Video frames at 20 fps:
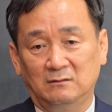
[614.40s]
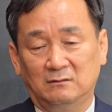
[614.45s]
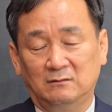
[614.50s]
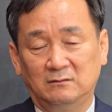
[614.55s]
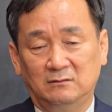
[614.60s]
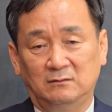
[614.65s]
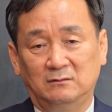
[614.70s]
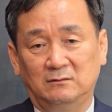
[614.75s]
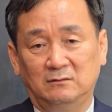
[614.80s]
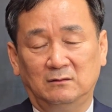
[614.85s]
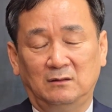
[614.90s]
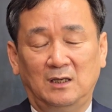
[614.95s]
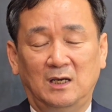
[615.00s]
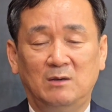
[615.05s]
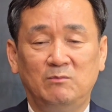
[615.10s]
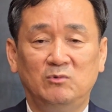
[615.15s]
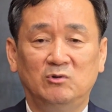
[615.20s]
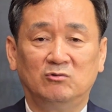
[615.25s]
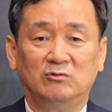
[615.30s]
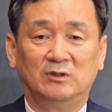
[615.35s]
그
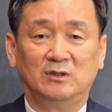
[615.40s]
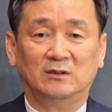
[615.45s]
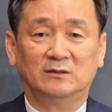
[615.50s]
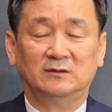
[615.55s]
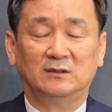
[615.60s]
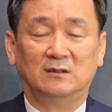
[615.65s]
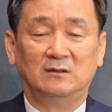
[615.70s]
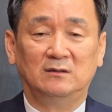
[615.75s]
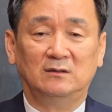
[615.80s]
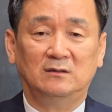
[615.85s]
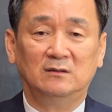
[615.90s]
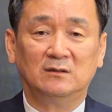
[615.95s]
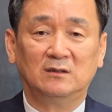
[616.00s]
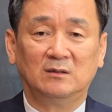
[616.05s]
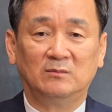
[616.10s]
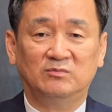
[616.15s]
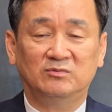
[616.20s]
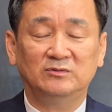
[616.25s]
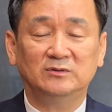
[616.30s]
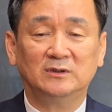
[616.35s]
대한민국 역사를
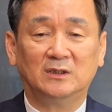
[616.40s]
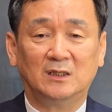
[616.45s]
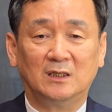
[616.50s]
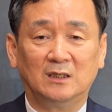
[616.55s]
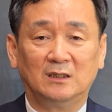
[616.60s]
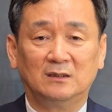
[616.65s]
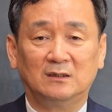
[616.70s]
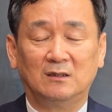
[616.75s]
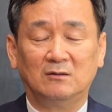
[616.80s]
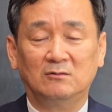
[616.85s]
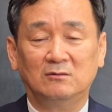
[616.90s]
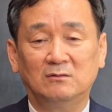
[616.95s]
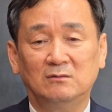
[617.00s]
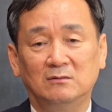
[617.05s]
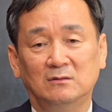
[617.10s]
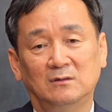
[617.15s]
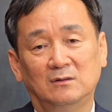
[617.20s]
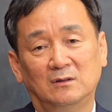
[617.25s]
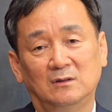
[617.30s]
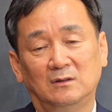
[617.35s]
이렇게 분석하겠다고
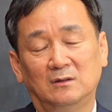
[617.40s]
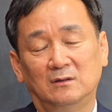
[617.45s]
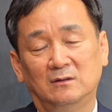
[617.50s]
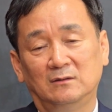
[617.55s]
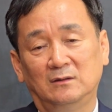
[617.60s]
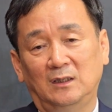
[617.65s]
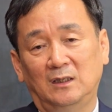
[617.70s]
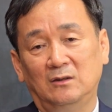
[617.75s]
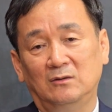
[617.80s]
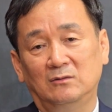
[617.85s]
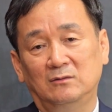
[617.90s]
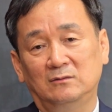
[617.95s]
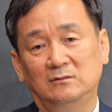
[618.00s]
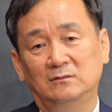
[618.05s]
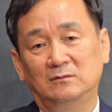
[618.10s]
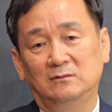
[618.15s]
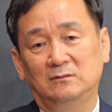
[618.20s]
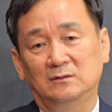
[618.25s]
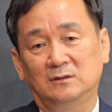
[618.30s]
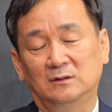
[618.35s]

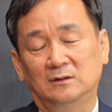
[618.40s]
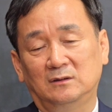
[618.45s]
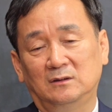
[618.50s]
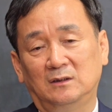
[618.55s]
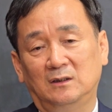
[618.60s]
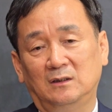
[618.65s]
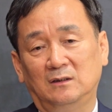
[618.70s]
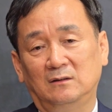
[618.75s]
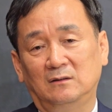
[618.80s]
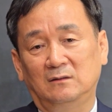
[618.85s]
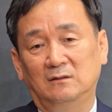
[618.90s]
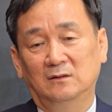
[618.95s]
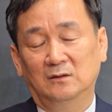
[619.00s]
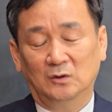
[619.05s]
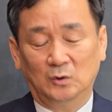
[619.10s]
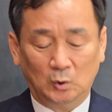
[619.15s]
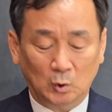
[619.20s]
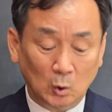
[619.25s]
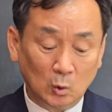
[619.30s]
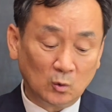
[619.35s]
내놓는 그러한
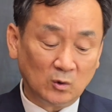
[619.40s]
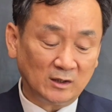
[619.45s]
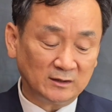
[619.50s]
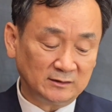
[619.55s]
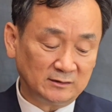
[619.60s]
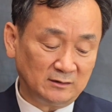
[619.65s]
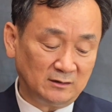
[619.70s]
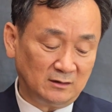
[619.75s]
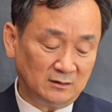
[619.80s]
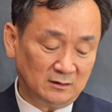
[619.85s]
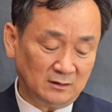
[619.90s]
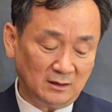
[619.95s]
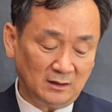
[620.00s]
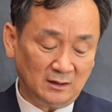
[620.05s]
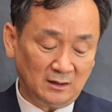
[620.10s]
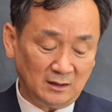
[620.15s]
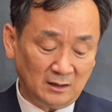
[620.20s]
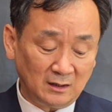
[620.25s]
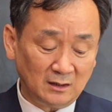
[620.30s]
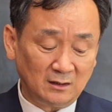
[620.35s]
교과서
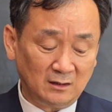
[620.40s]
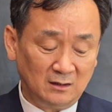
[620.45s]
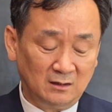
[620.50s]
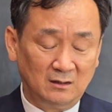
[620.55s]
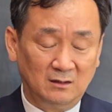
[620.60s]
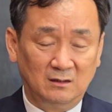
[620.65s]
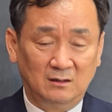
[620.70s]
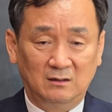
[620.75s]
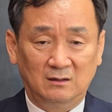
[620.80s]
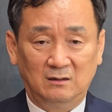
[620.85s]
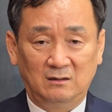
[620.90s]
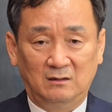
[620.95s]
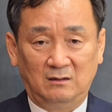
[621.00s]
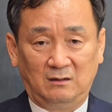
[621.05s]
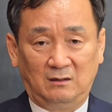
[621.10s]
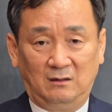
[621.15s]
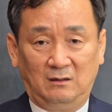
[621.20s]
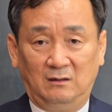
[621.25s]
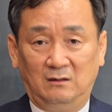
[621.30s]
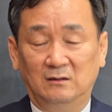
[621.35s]
형태의
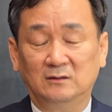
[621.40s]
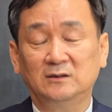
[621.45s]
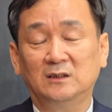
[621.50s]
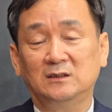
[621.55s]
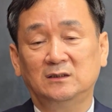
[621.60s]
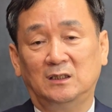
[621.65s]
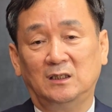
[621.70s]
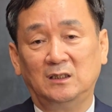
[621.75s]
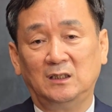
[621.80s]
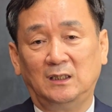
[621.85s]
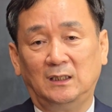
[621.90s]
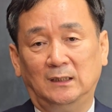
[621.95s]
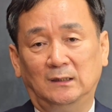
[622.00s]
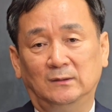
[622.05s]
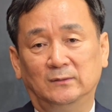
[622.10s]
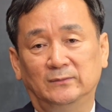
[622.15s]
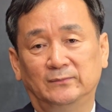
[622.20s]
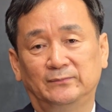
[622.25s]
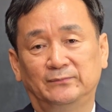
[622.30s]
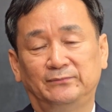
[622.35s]
예, 역사책이에요.
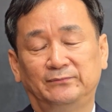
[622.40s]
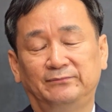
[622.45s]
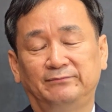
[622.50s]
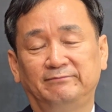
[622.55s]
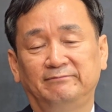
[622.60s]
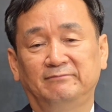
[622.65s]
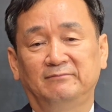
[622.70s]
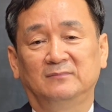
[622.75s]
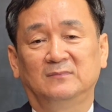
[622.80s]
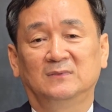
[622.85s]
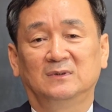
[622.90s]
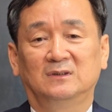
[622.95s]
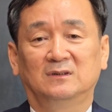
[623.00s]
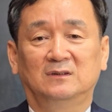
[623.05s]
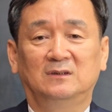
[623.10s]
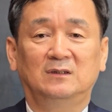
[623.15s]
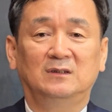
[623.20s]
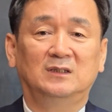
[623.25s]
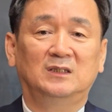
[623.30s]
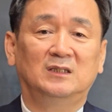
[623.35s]

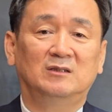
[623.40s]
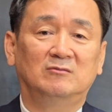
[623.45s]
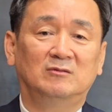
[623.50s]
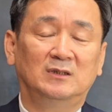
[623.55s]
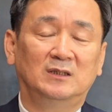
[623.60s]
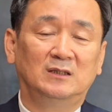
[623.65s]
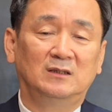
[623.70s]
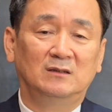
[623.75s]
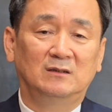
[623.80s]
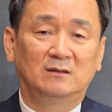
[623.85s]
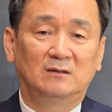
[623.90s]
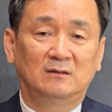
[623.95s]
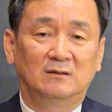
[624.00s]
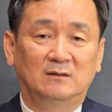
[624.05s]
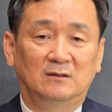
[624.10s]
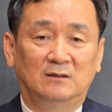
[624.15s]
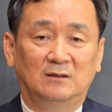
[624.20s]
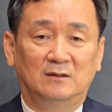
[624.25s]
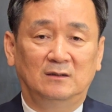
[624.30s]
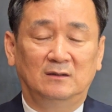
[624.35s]
그렇기 때문에
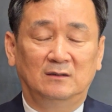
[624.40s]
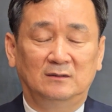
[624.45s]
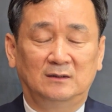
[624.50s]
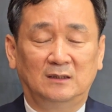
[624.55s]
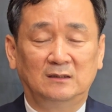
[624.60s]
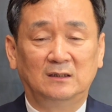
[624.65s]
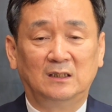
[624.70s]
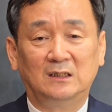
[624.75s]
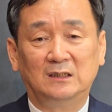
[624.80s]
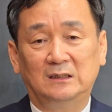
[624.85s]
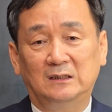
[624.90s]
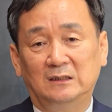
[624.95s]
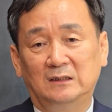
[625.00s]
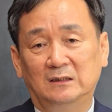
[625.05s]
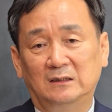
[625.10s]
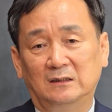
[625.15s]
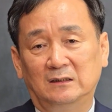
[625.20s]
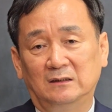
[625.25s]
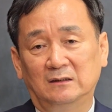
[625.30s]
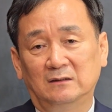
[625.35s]
예,
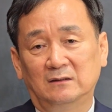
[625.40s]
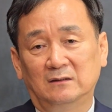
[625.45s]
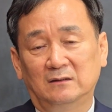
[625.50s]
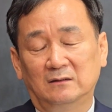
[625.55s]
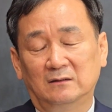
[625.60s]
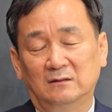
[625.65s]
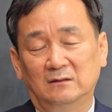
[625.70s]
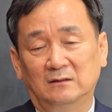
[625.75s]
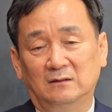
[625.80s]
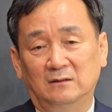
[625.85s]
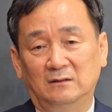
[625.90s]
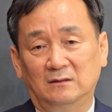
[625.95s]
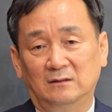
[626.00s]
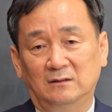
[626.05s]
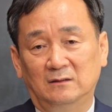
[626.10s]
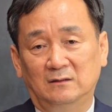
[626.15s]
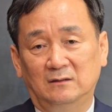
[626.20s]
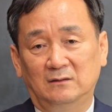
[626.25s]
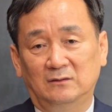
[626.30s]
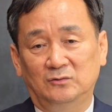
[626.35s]
상당히
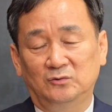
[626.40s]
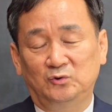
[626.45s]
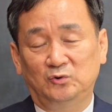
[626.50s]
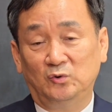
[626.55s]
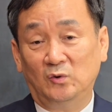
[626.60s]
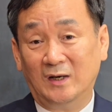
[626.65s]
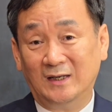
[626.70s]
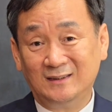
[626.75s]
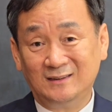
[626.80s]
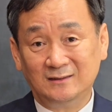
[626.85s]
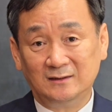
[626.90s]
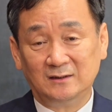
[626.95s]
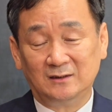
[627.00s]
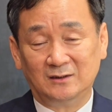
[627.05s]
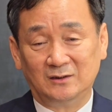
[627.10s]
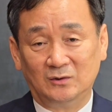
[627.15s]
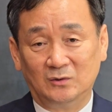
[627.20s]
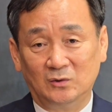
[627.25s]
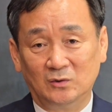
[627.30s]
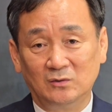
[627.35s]
예,
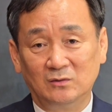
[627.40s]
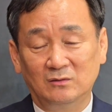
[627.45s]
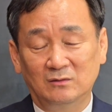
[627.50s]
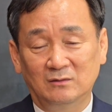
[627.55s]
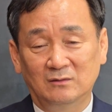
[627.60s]
주관적이고